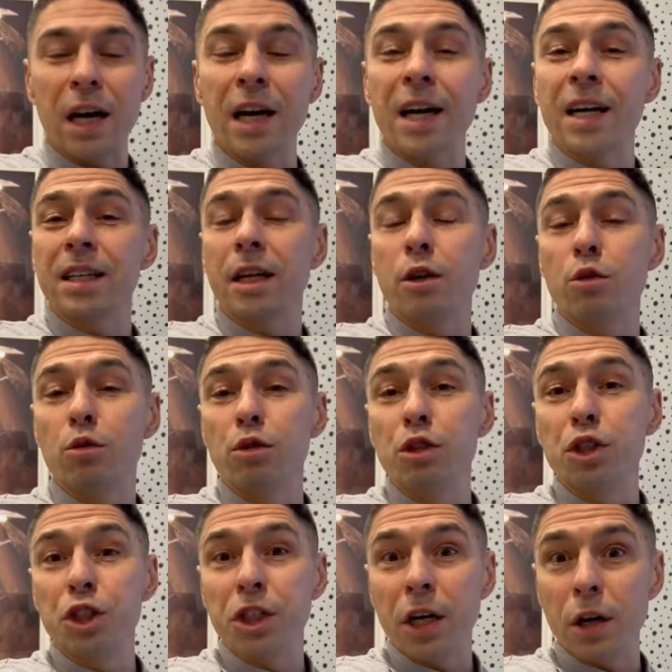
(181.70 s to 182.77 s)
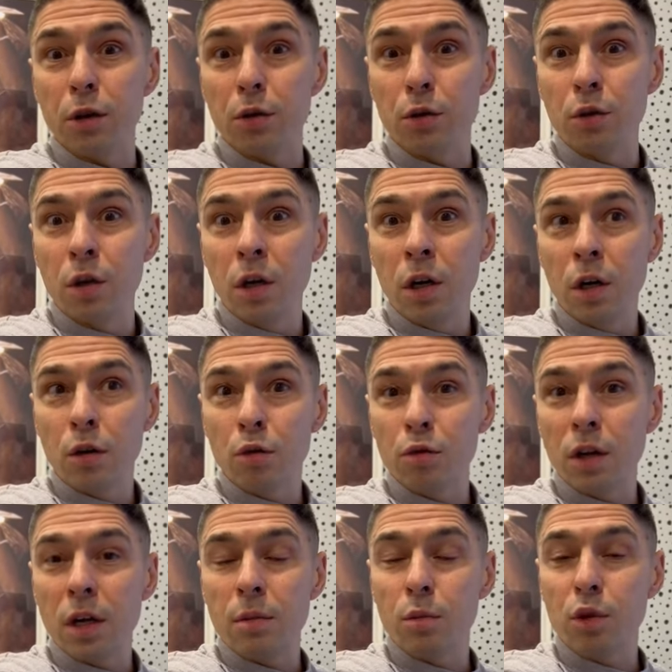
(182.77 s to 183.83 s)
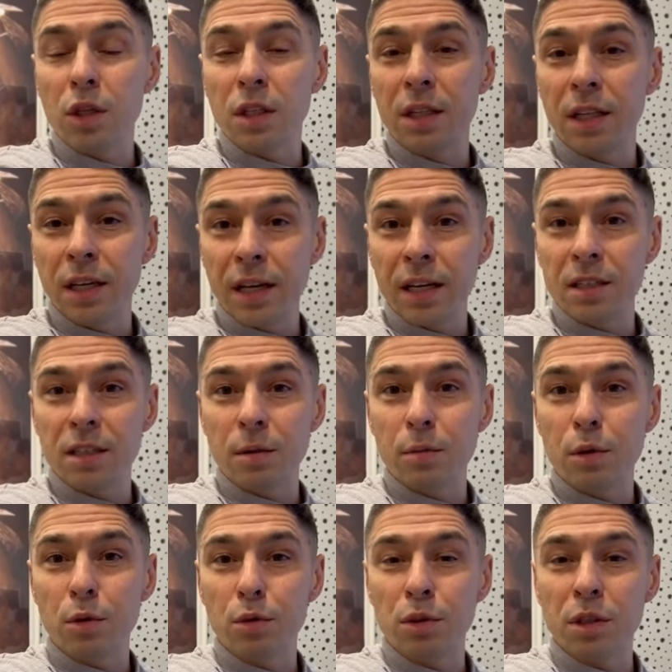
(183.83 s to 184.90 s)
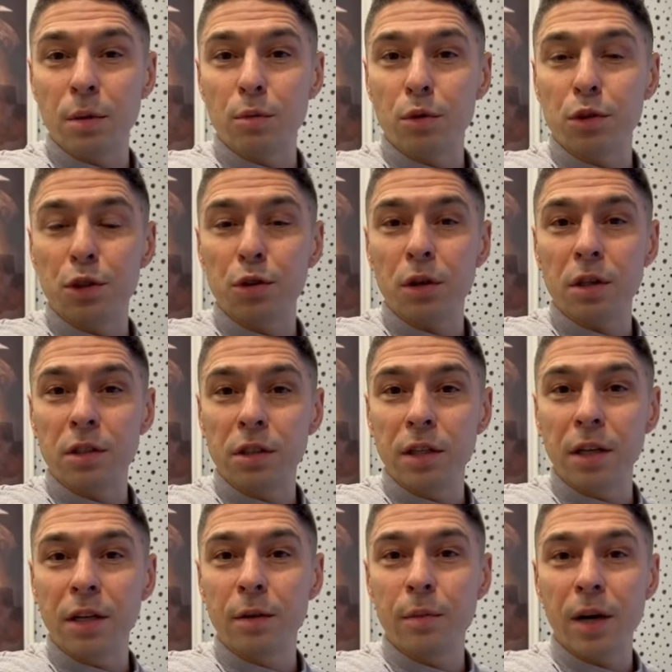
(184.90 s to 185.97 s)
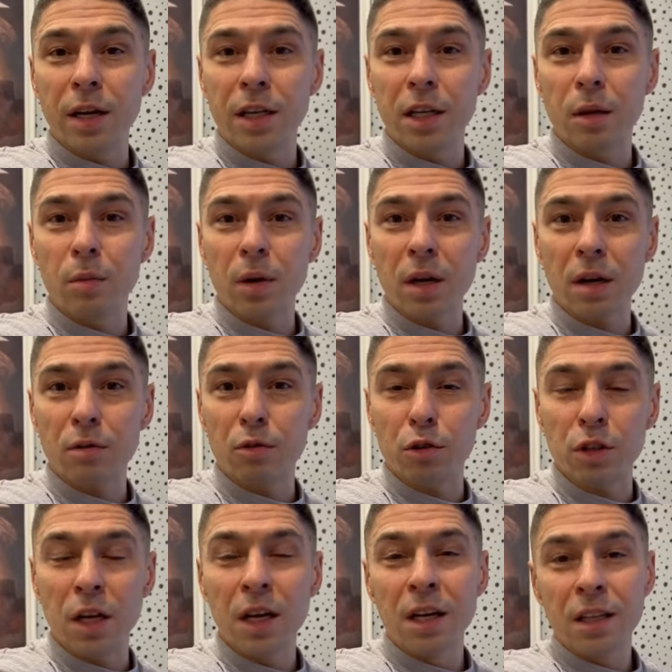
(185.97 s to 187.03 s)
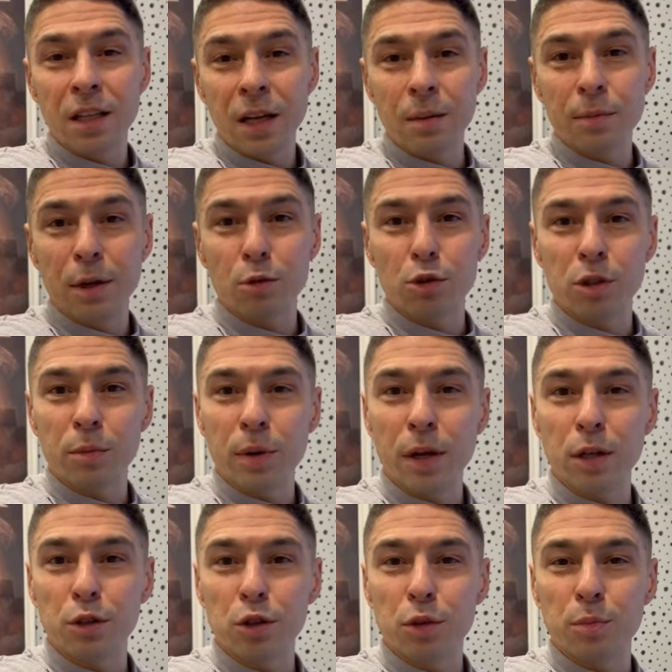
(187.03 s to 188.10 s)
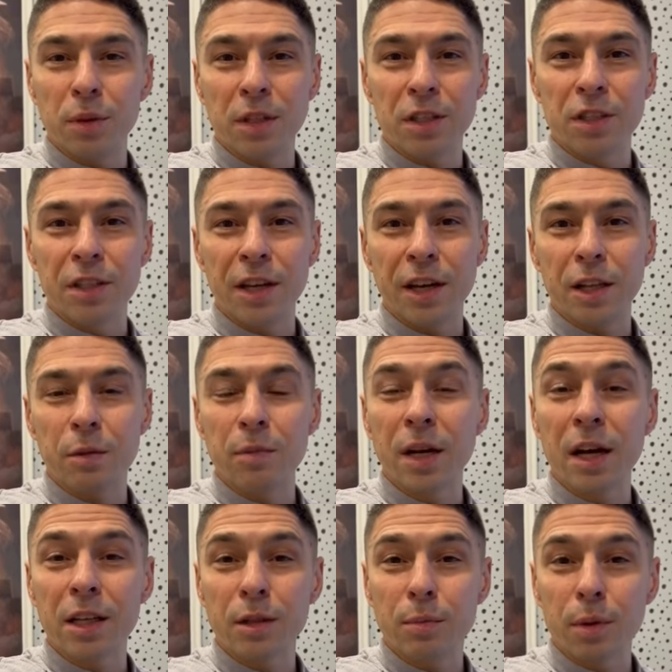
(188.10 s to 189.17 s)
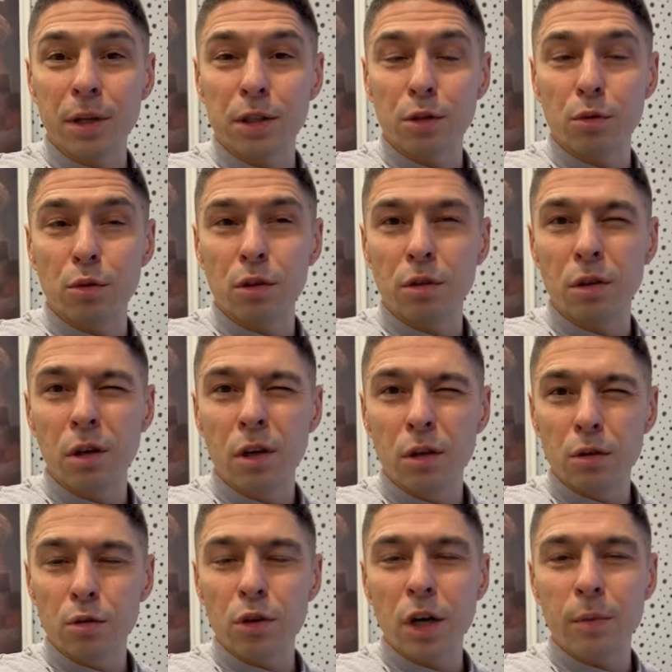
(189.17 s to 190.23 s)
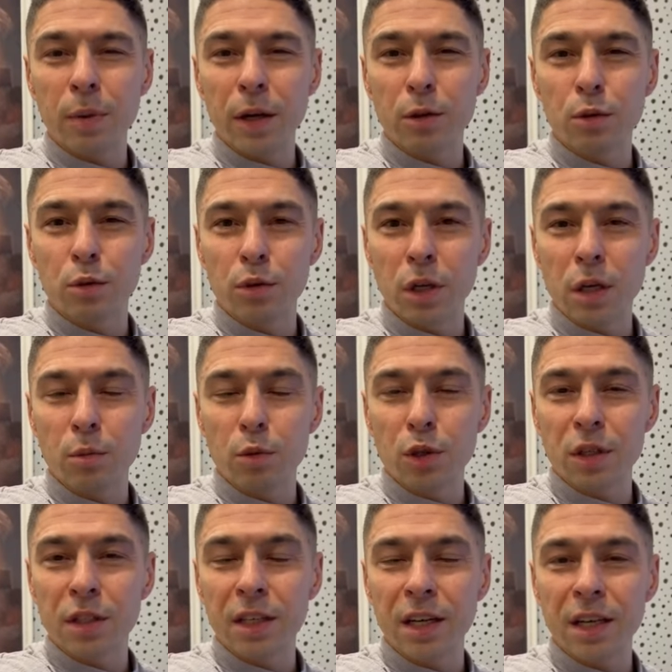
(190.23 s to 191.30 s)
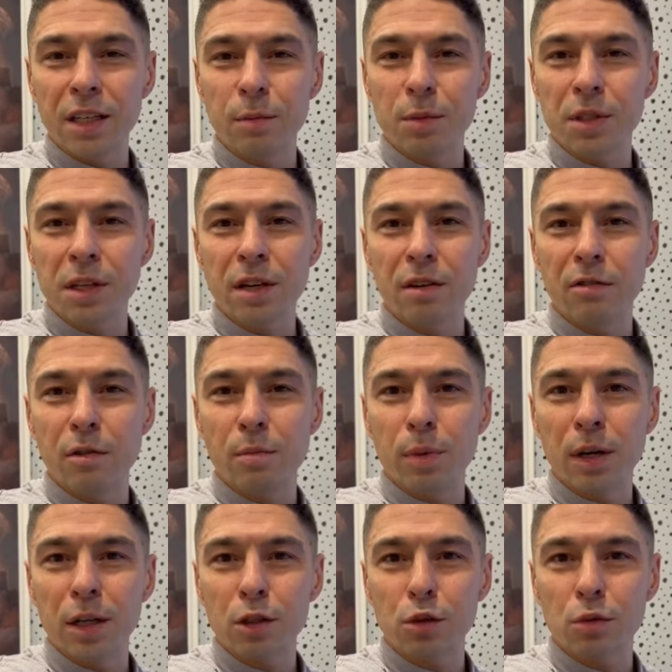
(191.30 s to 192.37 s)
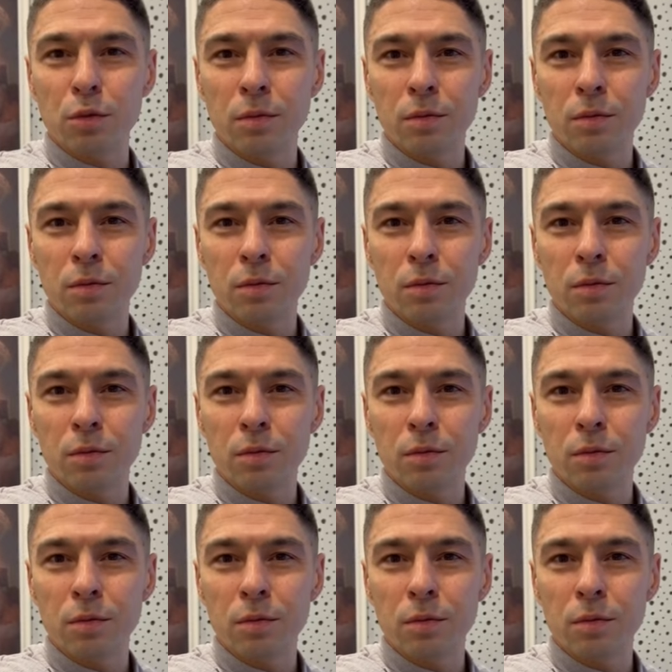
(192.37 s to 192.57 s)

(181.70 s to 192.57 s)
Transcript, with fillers: А когда я уезжаю куда-нибудь отдыхать, я беру с собой еще отдельный маленький микрофон. Там я уже прячусь под одеялом, как это происходит. Ну, как поеду куда-нибудь отдыхать, обязательно вам покажу.